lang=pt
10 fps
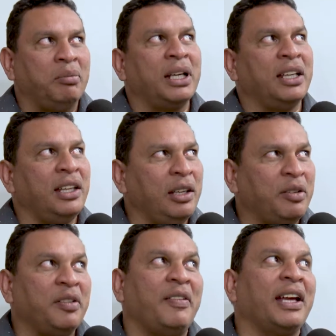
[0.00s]

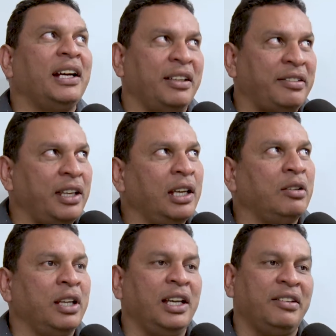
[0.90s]
magnífico, já vai
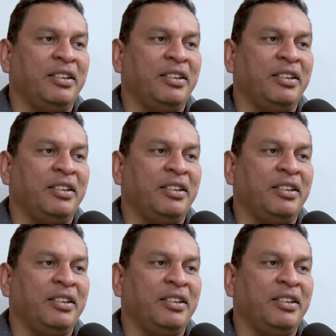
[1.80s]
crescendo, né?